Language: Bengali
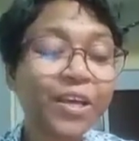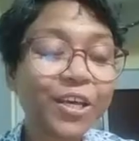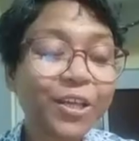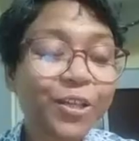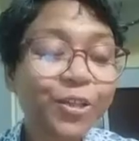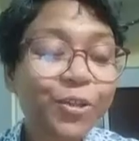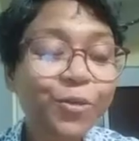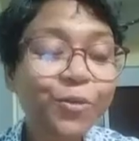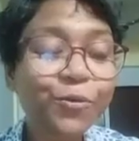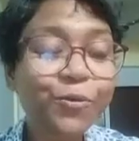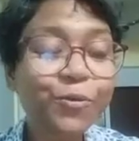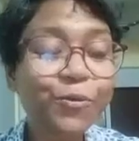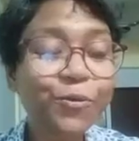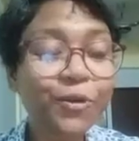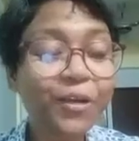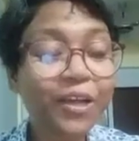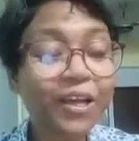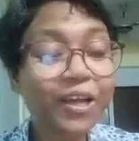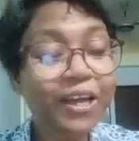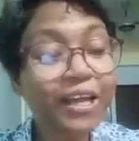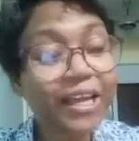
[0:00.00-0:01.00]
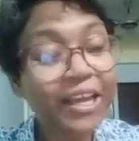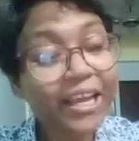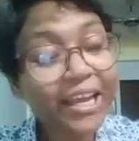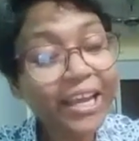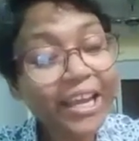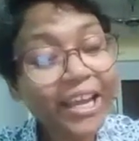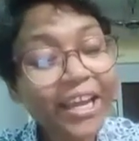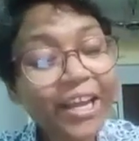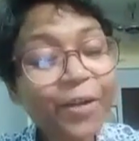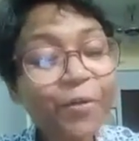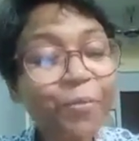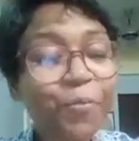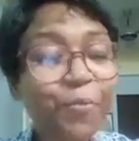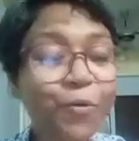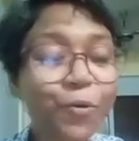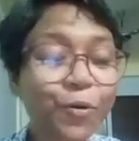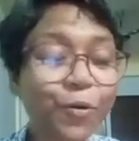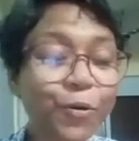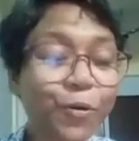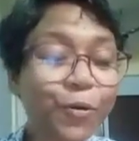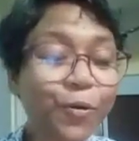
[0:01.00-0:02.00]
কিন্তু এর
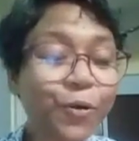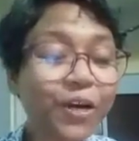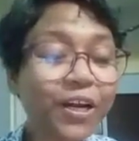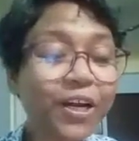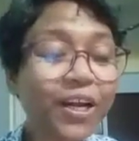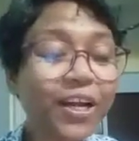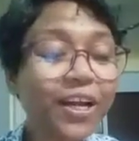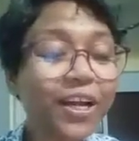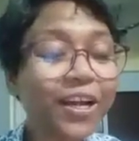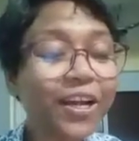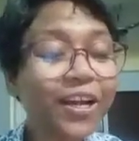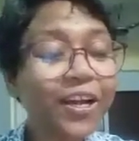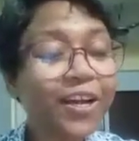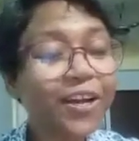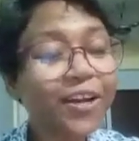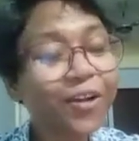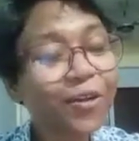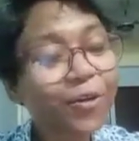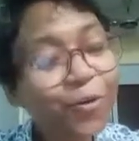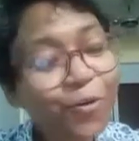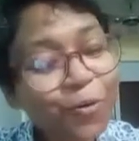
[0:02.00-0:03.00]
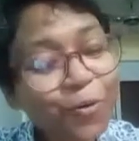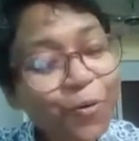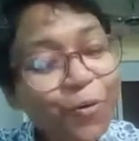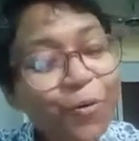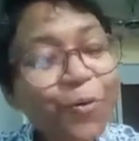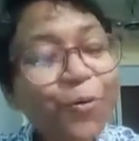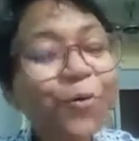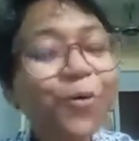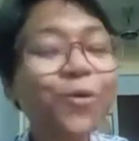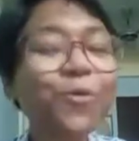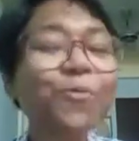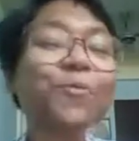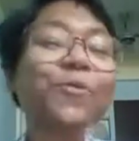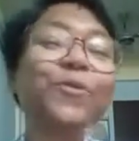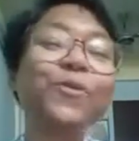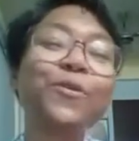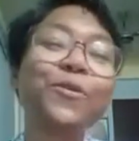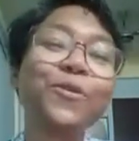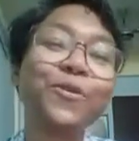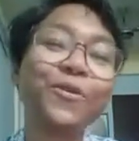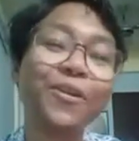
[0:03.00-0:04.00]
মঙ্গলে ওর
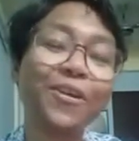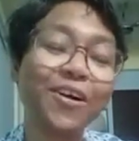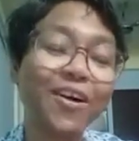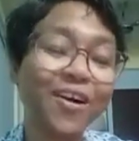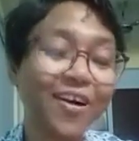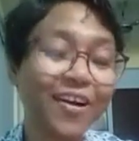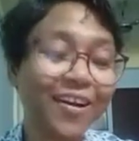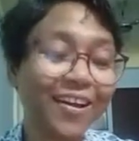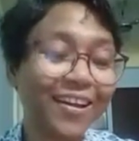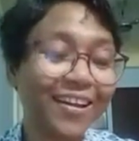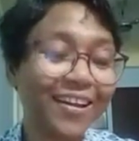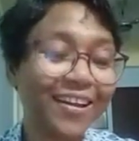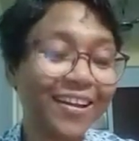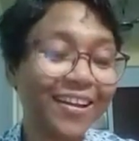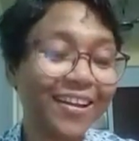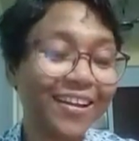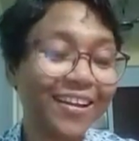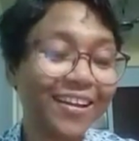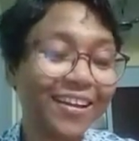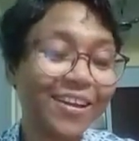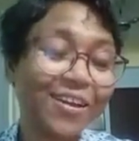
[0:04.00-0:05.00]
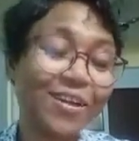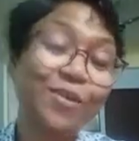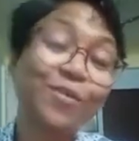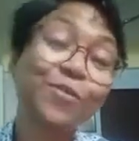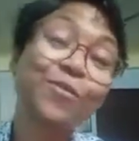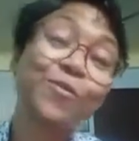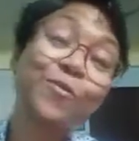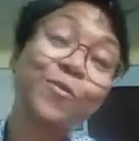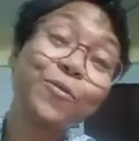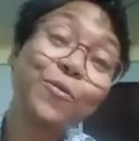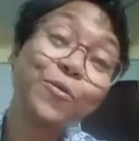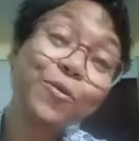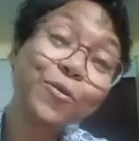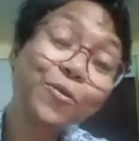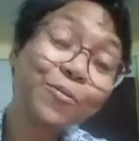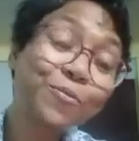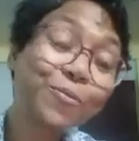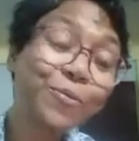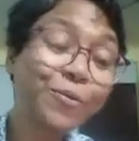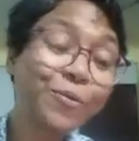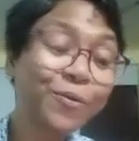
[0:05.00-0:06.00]
মঙ্গল হয় ওর
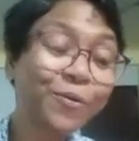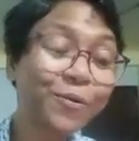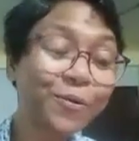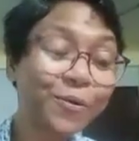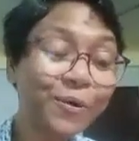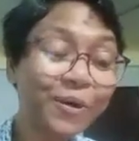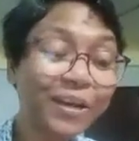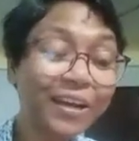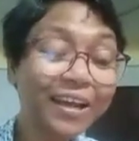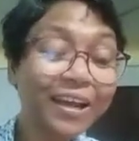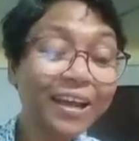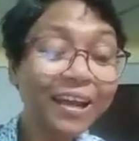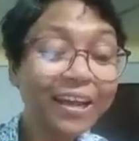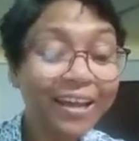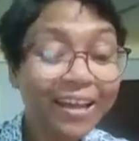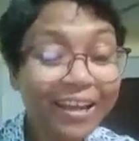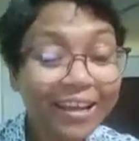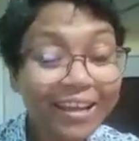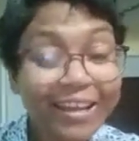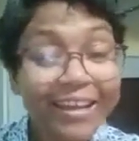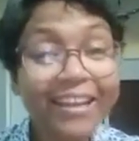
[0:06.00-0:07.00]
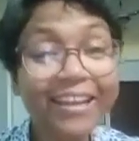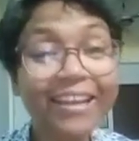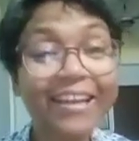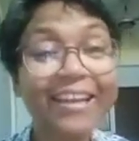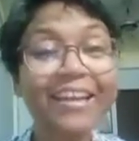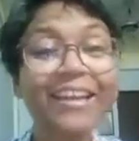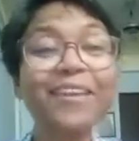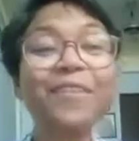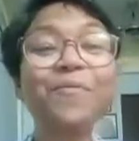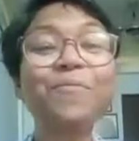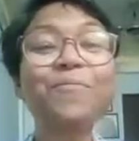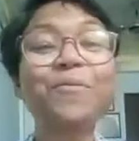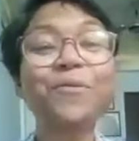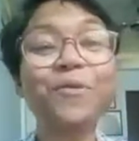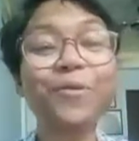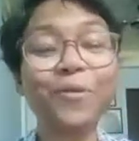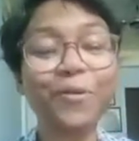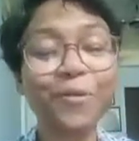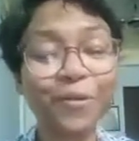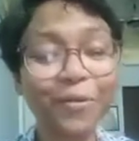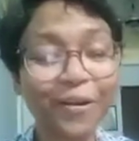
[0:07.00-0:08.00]
মঙ্গলে এর
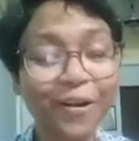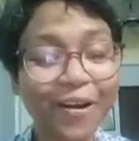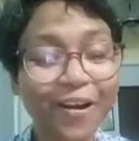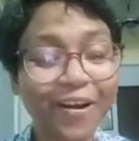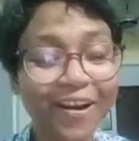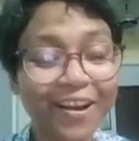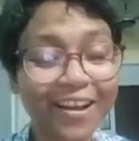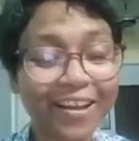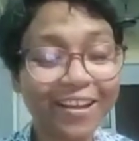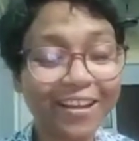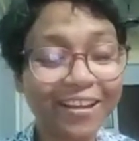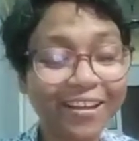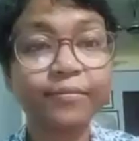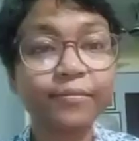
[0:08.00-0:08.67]
মঙ্গল হয়